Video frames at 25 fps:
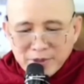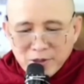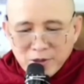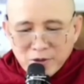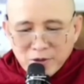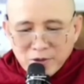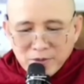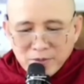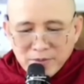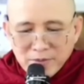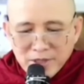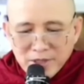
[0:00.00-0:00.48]

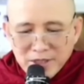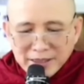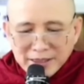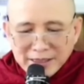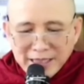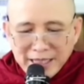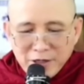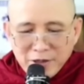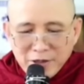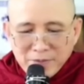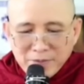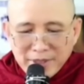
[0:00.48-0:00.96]
cũ bước
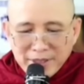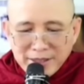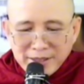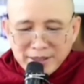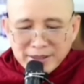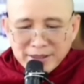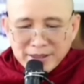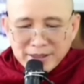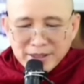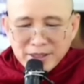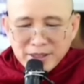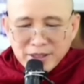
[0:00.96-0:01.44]
theo mình
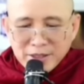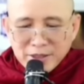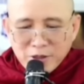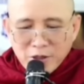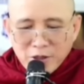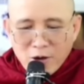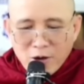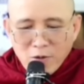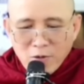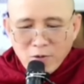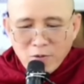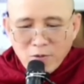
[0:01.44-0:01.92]

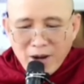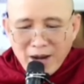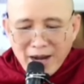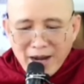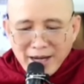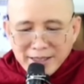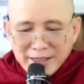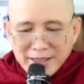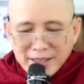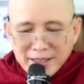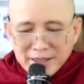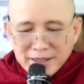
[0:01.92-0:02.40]
trổ quả
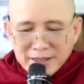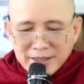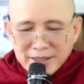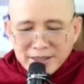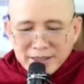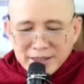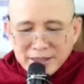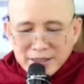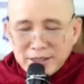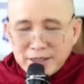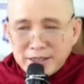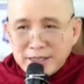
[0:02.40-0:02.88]
dữ
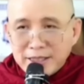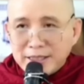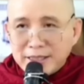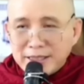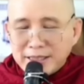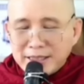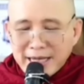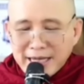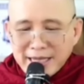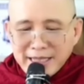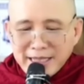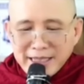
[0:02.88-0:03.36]
người
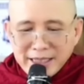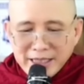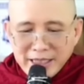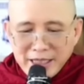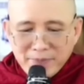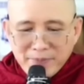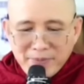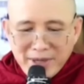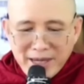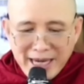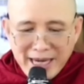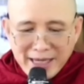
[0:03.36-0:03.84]
gây
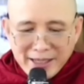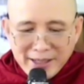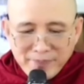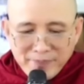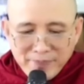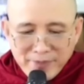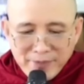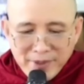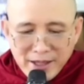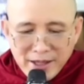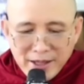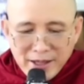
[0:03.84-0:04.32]
nghiệp ác
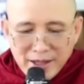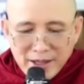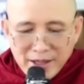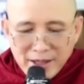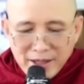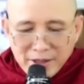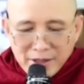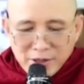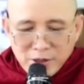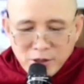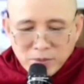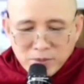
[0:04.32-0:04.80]

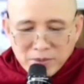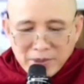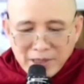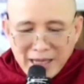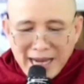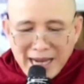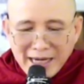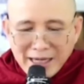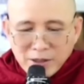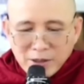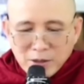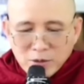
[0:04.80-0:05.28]
dục
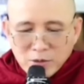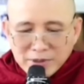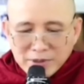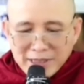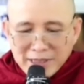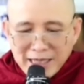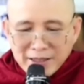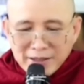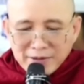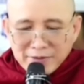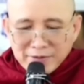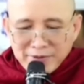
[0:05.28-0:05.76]
lạc ngũ
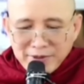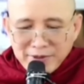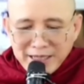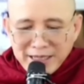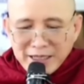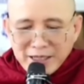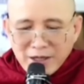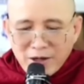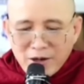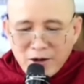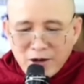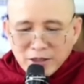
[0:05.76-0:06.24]
trần
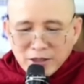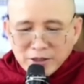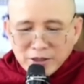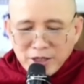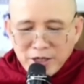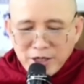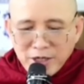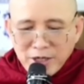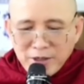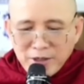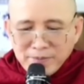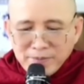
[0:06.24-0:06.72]
vị ngọt
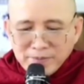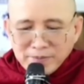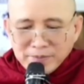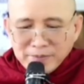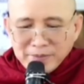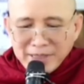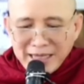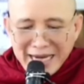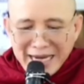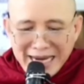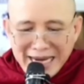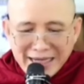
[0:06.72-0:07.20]

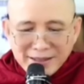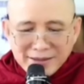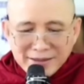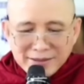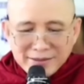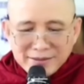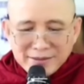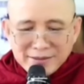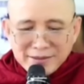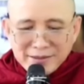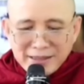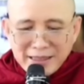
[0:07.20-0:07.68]
thơm ngát
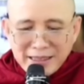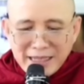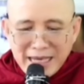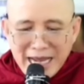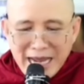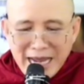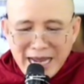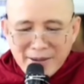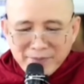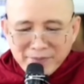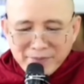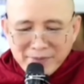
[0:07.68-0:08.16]

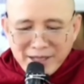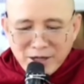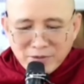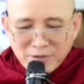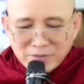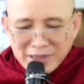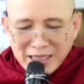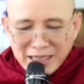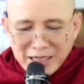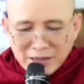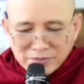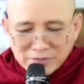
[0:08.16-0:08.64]
làm
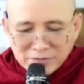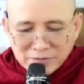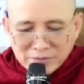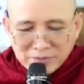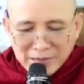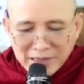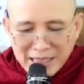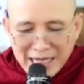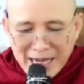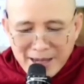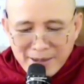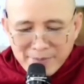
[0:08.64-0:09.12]
động
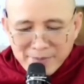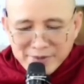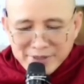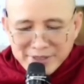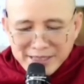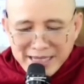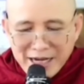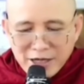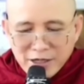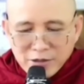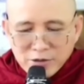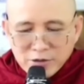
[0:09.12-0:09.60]
lòng làm
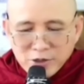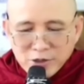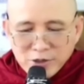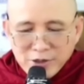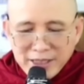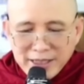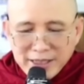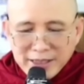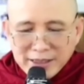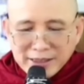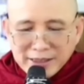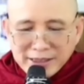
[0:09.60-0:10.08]
sao
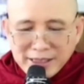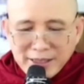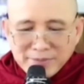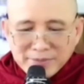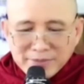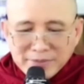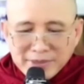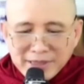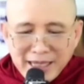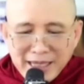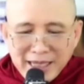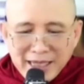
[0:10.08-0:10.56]
xuyến
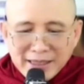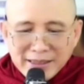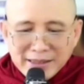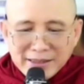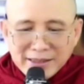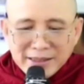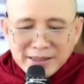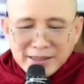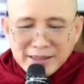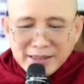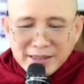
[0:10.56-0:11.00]
tâm can